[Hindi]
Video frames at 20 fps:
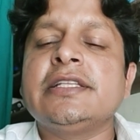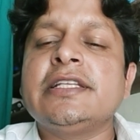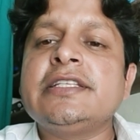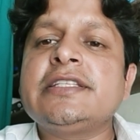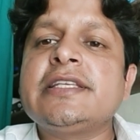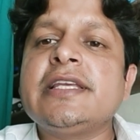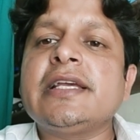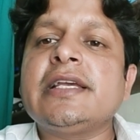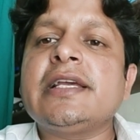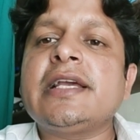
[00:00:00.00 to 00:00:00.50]

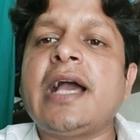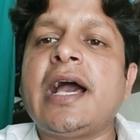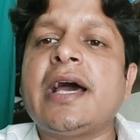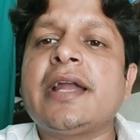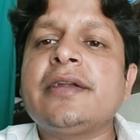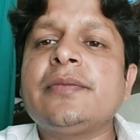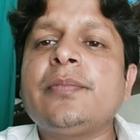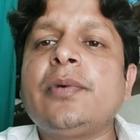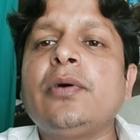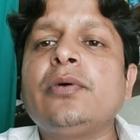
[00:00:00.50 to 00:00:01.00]
इसके
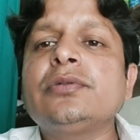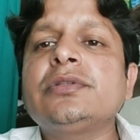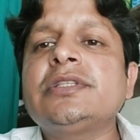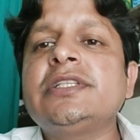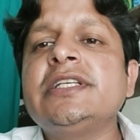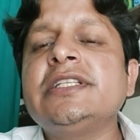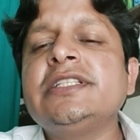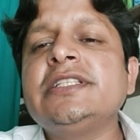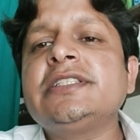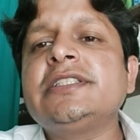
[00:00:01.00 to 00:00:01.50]
कारण बहुत
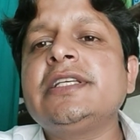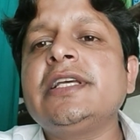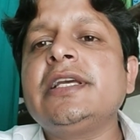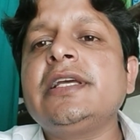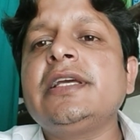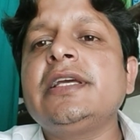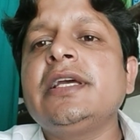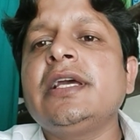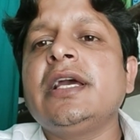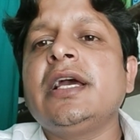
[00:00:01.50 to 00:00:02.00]
तेज़ी से
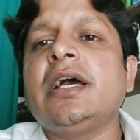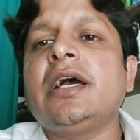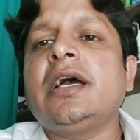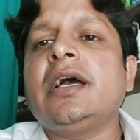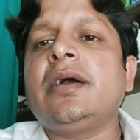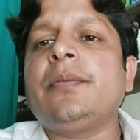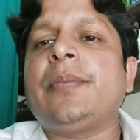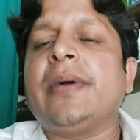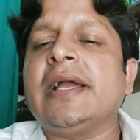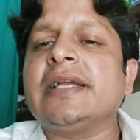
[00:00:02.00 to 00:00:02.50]

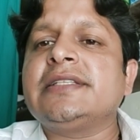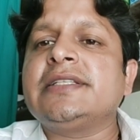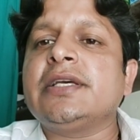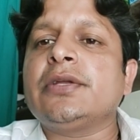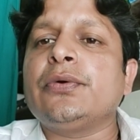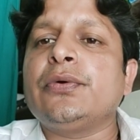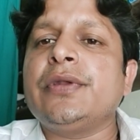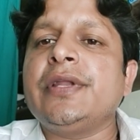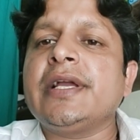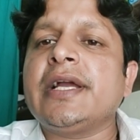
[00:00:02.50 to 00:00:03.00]
फ्रैक्चर
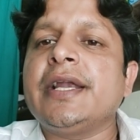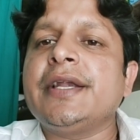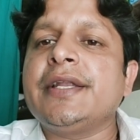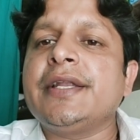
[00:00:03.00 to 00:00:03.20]
होने का